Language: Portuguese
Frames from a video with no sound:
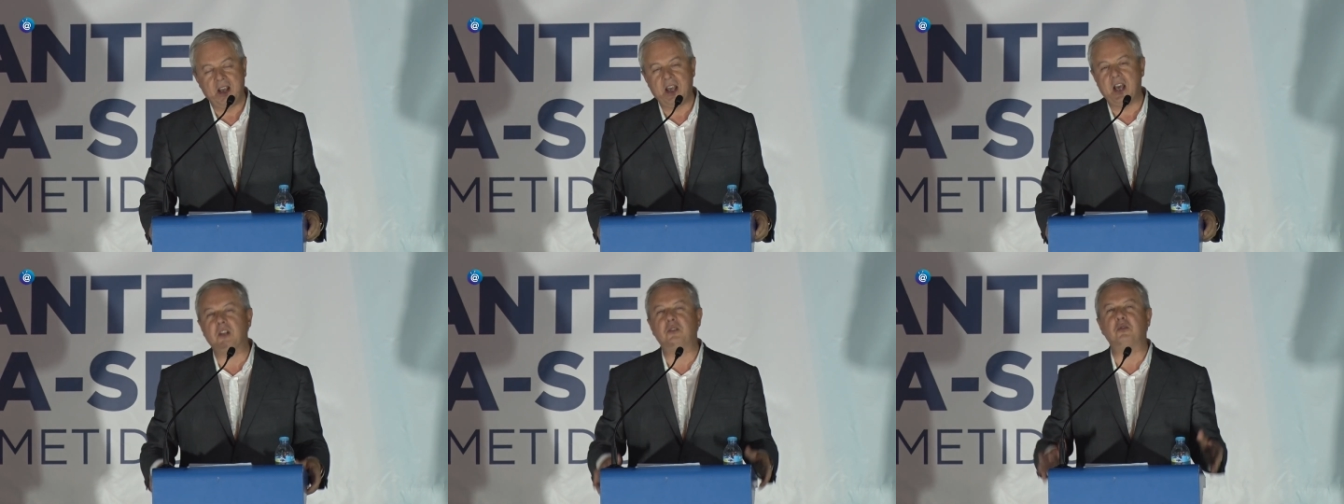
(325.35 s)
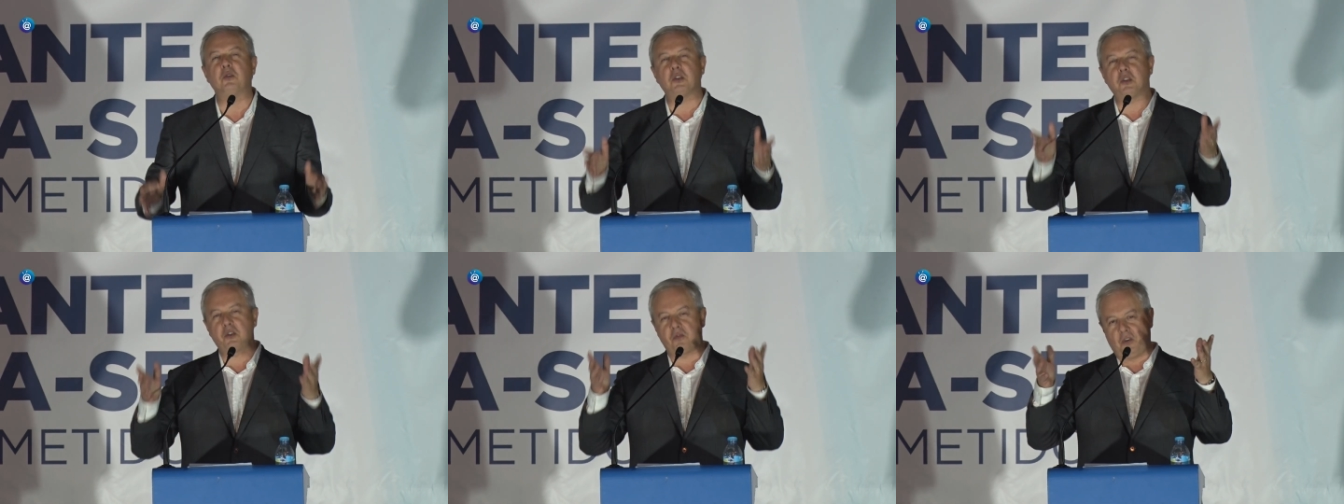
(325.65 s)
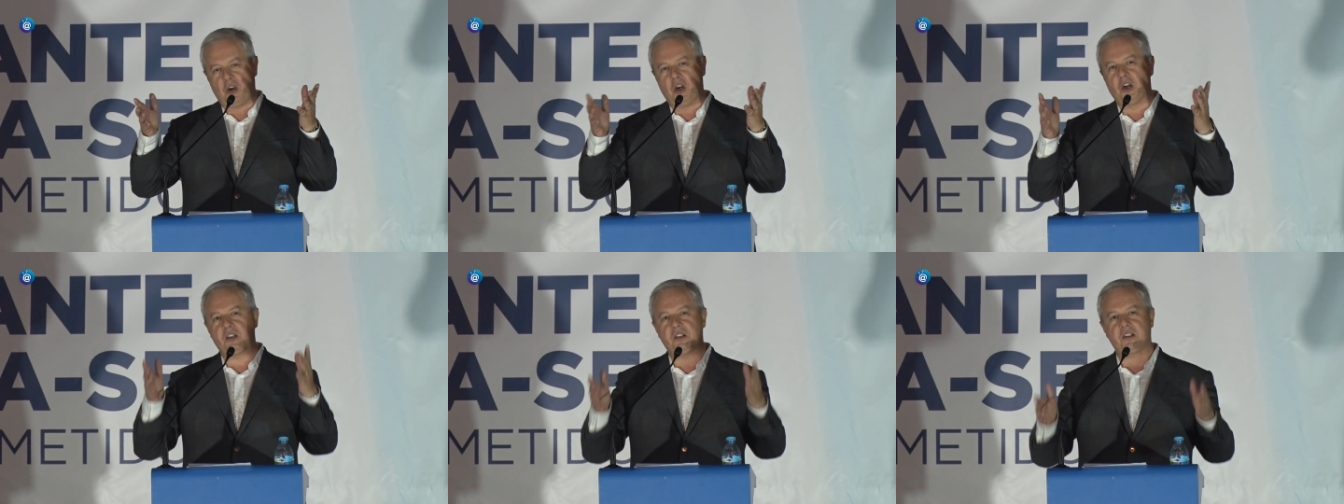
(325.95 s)
A todos
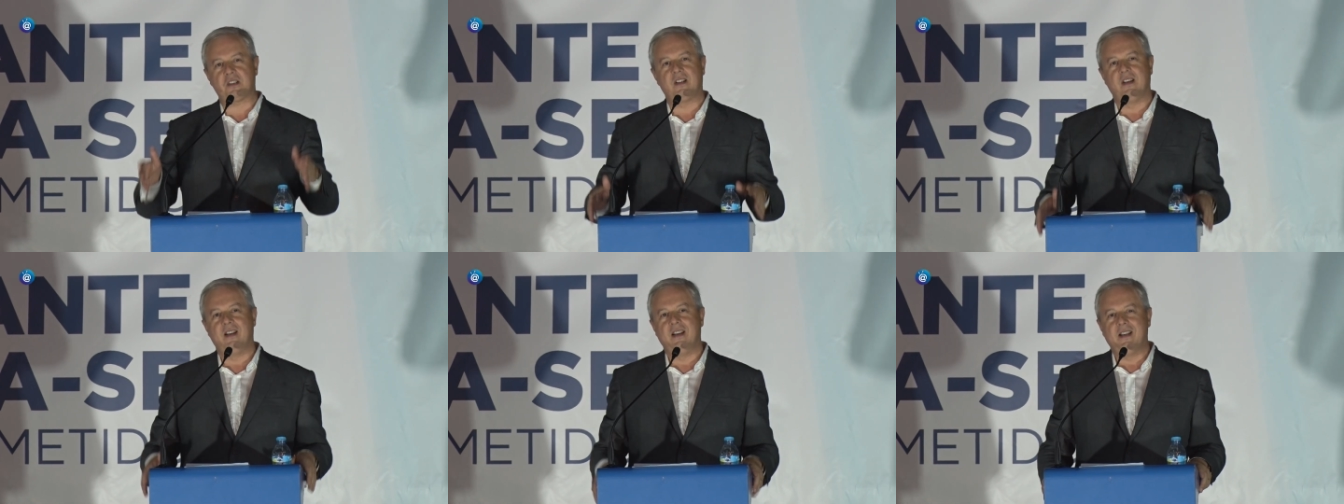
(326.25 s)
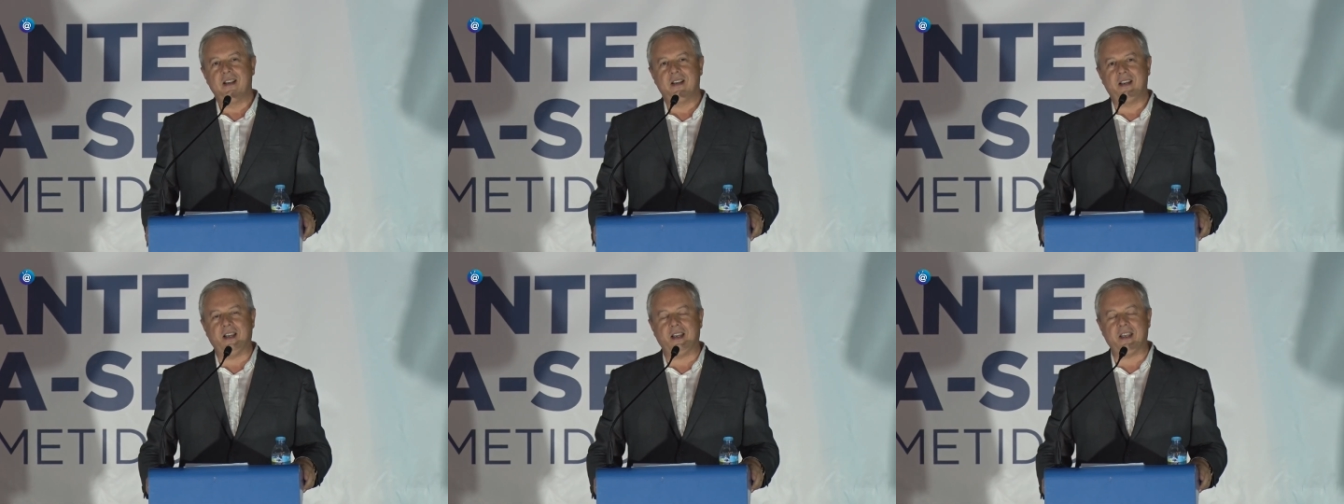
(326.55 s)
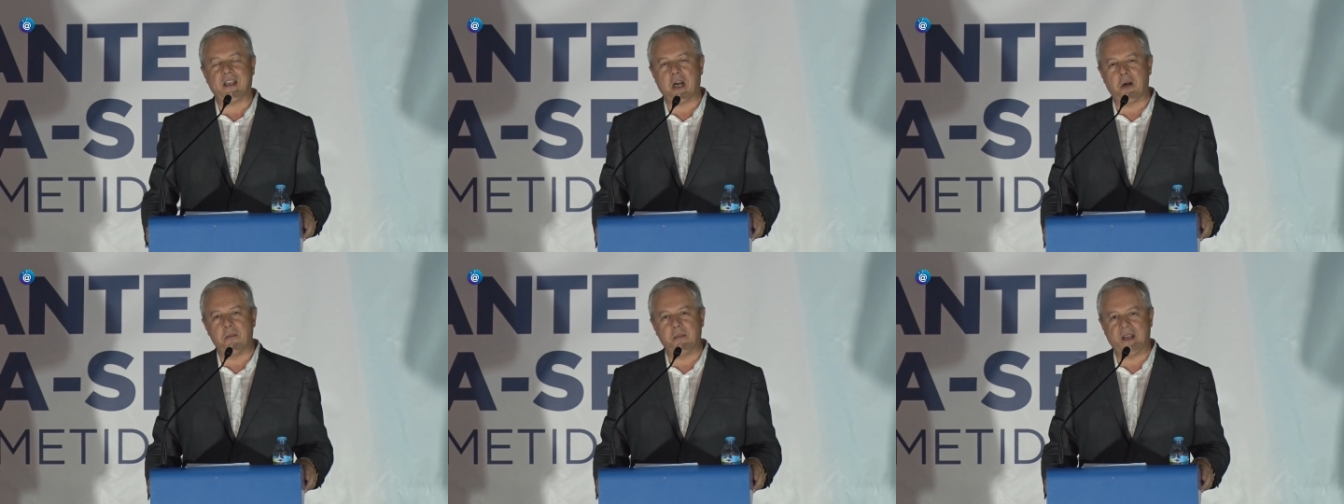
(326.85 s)
vós que
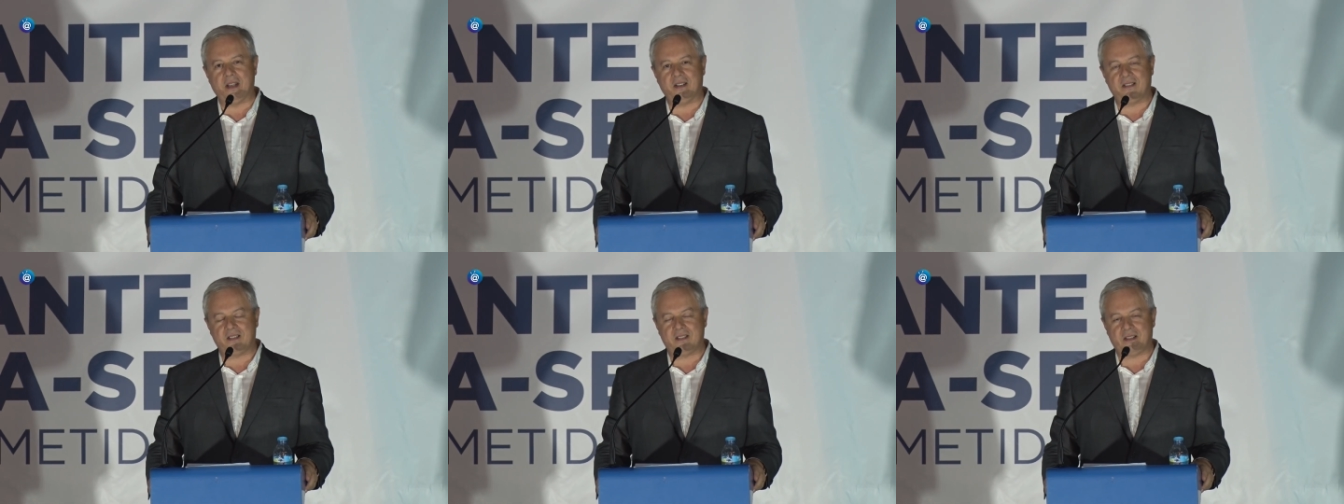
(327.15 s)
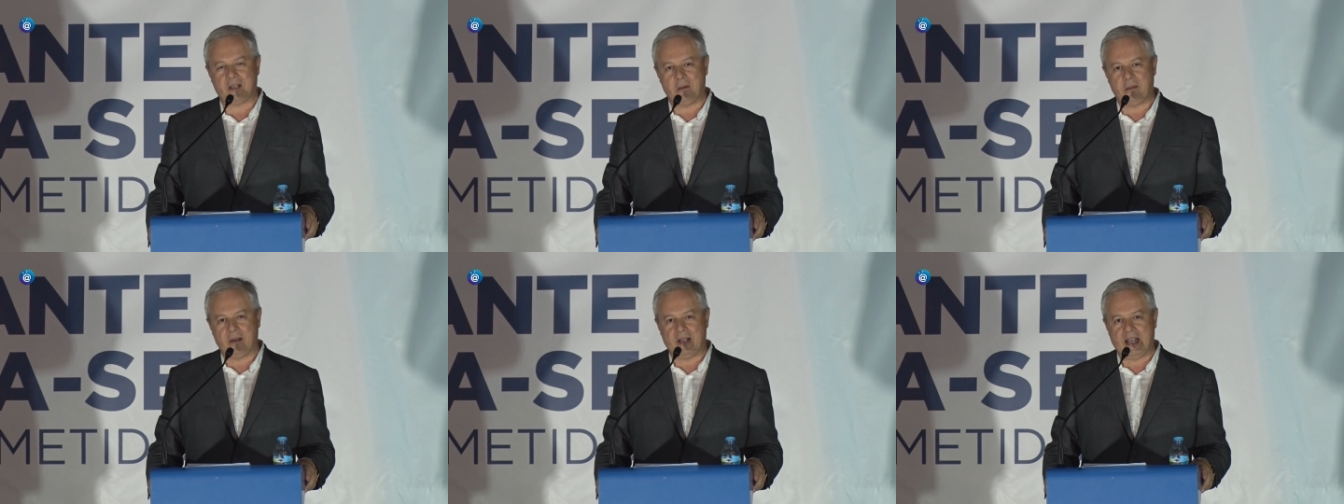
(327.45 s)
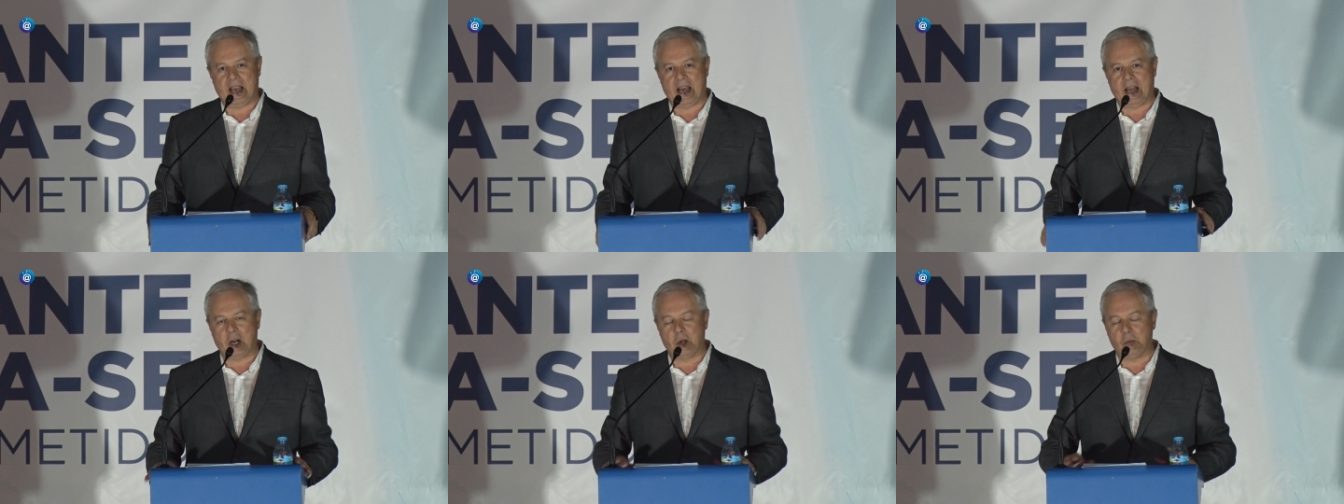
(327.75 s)
realmente
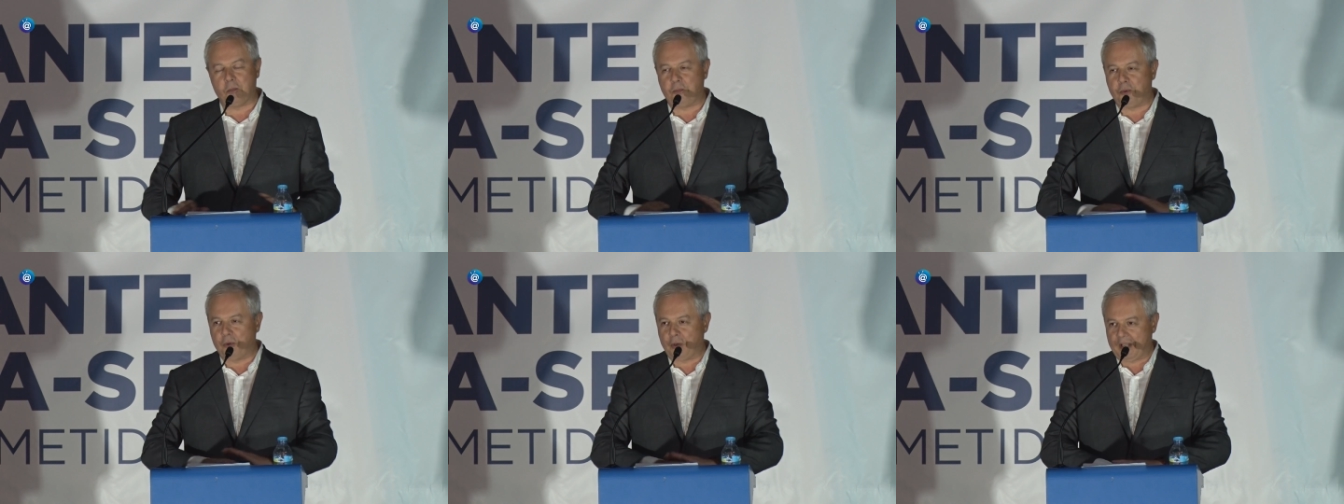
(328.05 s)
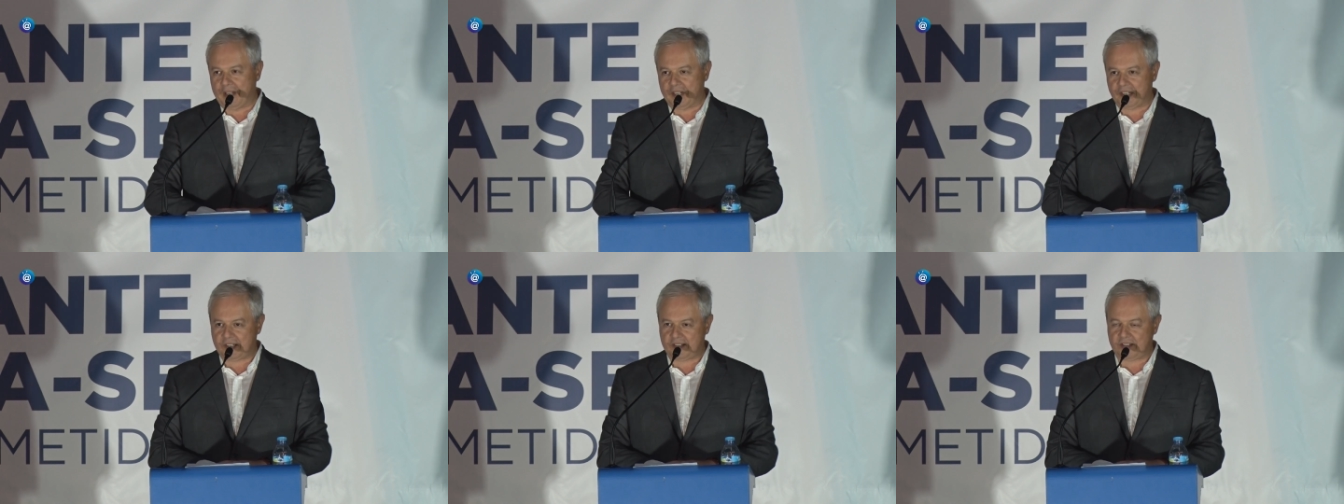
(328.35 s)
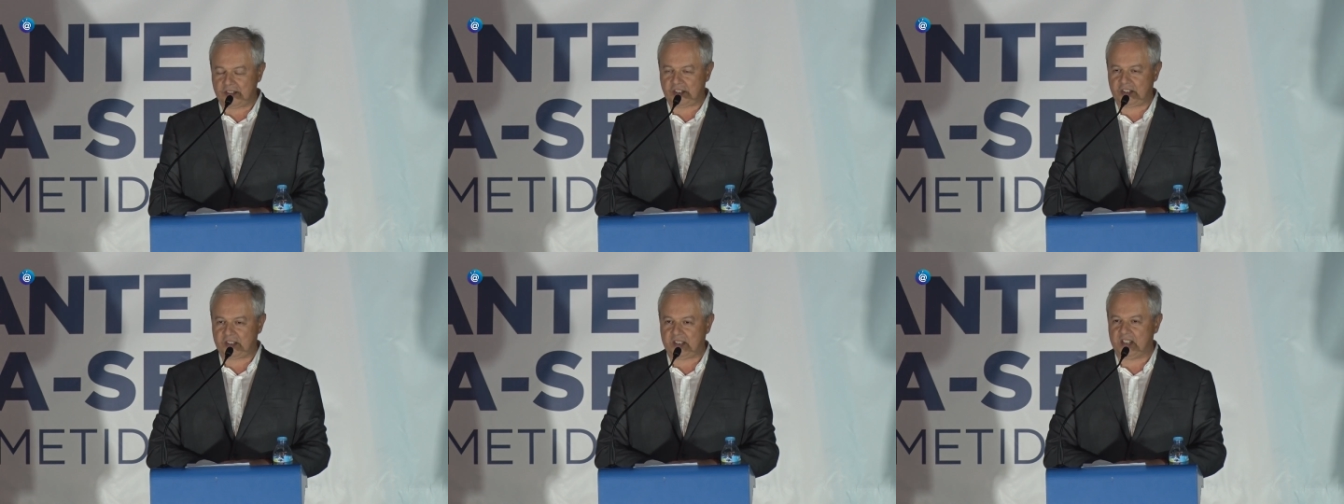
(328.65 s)
trabalharam por estes